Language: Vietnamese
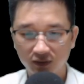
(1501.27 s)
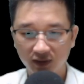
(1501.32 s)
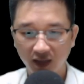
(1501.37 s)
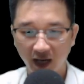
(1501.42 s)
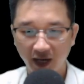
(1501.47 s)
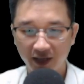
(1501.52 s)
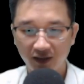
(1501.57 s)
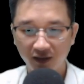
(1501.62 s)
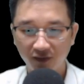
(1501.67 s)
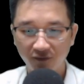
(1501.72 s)

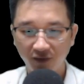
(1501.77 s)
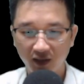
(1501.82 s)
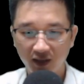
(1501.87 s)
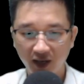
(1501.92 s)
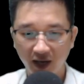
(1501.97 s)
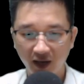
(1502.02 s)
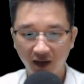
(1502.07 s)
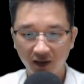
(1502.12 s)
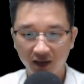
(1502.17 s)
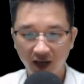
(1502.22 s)
sai nhưng vấn
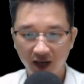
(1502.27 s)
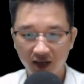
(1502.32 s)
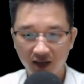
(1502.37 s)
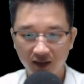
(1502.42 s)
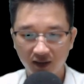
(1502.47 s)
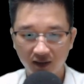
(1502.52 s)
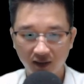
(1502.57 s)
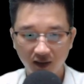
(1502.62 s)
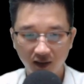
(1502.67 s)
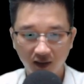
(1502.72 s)
đề ở đây
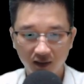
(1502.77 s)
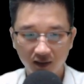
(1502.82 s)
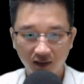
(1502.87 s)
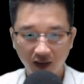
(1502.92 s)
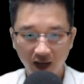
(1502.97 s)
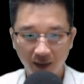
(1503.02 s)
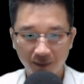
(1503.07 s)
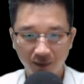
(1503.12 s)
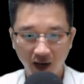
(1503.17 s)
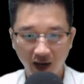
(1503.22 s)

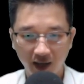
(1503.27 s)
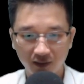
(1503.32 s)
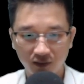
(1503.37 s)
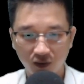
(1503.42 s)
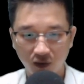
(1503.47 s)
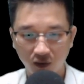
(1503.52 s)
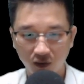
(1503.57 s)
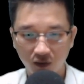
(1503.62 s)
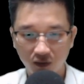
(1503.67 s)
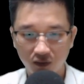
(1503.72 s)
là bàn
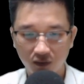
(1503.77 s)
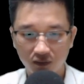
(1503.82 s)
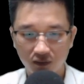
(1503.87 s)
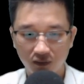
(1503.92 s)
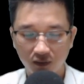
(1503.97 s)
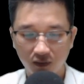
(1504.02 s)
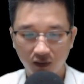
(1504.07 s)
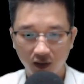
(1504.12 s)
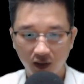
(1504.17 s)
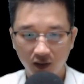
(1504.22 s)
cổ.
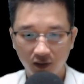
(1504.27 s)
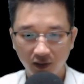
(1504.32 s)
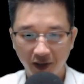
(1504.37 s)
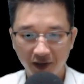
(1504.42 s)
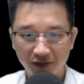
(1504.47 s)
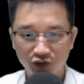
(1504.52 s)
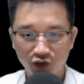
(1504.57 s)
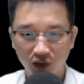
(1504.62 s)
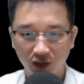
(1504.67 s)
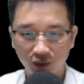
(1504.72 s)

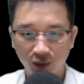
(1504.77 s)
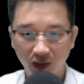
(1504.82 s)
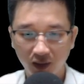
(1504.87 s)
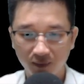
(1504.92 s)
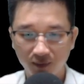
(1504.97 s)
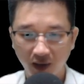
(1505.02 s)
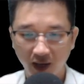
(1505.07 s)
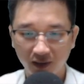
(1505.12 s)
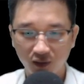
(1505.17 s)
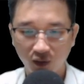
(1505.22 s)
Theo truyền
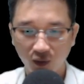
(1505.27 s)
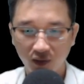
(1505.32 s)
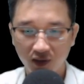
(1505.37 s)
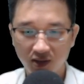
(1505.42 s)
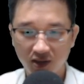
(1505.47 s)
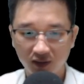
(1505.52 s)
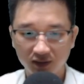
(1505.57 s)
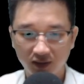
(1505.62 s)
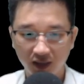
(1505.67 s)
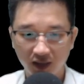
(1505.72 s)
thuyết, bàn cổ đã
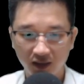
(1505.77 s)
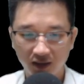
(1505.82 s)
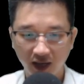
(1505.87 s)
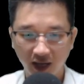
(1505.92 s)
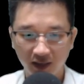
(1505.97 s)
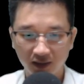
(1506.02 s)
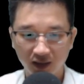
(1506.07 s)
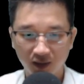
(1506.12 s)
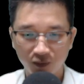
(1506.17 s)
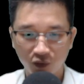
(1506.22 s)
được sinh
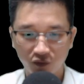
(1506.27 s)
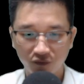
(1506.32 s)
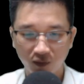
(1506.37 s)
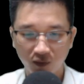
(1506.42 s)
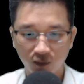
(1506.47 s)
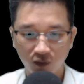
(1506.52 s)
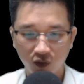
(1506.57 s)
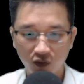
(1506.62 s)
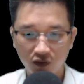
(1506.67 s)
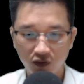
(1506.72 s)
ra từ một
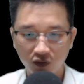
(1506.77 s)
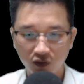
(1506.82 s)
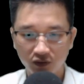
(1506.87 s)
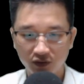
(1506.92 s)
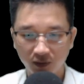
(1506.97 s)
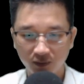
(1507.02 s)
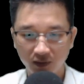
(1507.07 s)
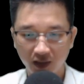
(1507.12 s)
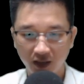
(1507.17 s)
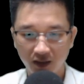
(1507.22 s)
vùng hỗn độn
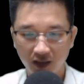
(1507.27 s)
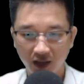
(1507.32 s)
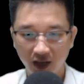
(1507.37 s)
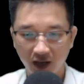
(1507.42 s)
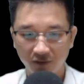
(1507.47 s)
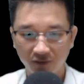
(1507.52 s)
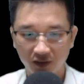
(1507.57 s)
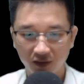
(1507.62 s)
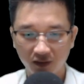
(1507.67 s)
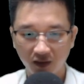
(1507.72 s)
trong thiền địa
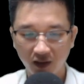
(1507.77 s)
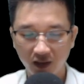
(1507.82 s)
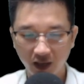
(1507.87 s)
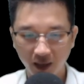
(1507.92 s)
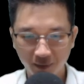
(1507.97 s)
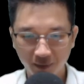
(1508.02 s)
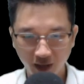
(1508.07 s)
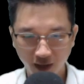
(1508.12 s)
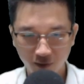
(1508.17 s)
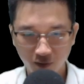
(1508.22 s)
vào thời
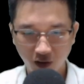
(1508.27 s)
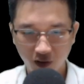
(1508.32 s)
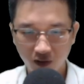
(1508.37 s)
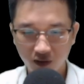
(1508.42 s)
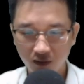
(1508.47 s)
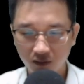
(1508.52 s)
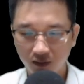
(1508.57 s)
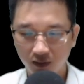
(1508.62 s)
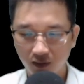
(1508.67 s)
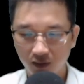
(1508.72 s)
điểm nào
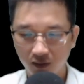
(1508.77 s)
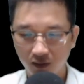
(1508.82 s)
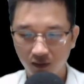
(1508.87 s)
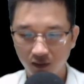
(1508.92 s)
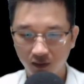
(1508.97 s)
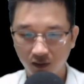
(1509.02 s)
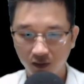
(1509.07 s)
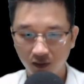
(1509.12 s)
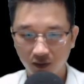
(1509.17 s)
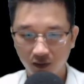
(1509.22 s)
đó.
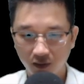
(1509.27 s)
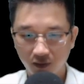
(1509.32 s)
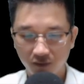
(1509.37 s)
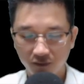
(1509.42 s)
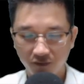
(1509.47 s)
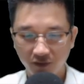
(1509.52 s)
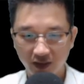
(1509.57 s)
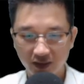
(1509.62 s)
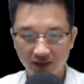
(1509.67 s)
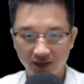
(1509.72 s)

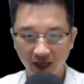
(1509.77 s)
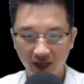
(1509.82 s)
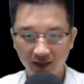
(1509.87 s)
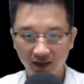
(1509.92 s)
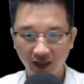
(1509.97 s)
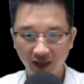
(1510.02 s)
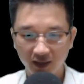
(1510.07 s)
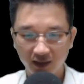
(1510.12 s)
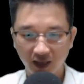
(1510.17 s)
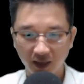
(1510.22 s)
Vì chán
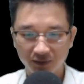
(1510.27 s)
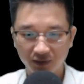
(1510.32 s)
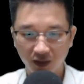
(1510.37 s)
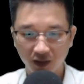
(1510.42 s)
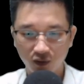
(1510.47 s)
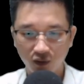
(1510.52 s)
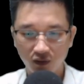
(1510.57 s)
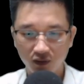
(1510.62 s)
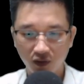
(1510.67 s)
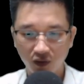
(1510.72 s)
ghét cảm giác
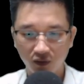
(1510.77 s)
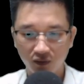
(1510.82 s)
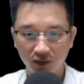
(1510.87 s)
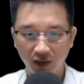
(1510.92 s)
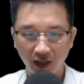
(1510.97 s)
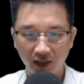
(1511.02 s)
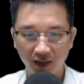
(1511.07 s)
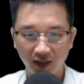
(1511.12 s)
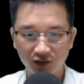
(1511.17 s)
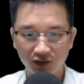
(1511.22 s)
hỗn độn
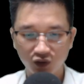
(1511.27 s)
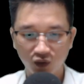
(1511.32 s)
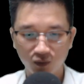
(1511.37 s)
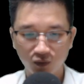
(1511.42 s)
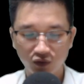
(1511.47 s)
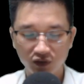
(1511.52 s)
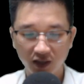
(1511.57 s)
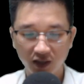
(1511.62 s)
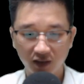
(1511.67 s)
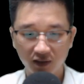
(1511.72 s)
nên đã dùng
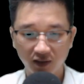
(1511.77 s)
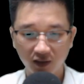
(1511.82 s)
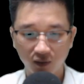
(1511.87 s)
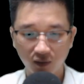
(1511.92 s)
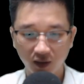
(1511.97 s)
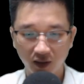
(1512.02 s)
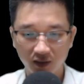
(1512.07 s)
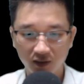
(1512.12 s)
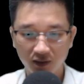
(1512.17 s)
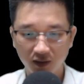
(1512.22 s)
một chiếc rìu
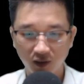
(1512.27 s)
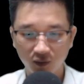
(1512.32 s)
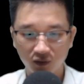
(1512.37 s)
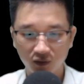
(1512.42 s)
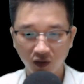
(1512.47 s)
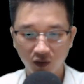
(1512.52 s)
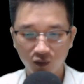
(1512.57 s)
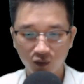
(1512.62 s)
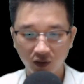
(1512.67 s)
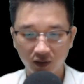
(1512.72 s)
lớn không
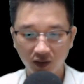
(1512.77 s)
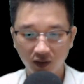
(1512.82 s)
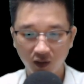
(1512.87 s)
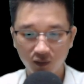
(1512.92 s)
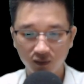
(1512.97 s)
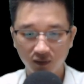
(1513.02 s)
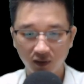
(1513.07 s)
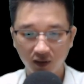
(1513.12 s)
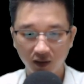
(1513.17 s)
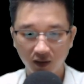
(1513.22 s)
rõ nguồn gốc,
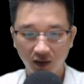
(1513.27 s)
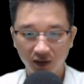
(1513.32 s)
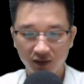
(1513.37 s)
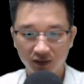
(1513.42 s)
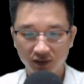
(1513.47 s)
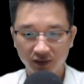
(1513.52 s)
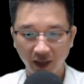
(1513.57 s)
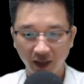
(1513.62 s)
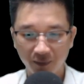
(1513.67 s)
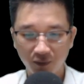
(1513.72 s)

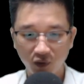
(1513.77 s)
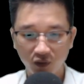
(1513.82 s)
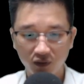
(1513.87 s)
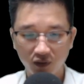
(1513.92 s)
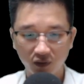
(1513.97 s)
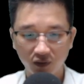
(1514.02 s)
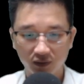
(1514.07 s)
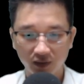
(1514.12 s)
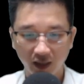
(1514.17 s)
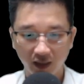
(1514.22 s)
chém hỗn
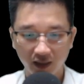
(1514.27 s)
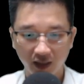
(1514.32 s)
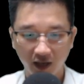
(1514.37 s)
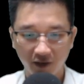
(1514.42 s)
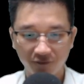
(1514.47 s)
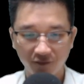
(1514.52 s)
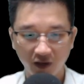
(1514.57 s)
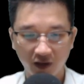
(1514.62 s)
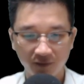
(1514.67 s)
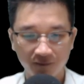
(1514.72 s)
độn thành hai
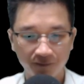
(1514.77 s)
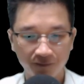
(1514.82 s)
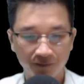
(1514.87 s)
phần.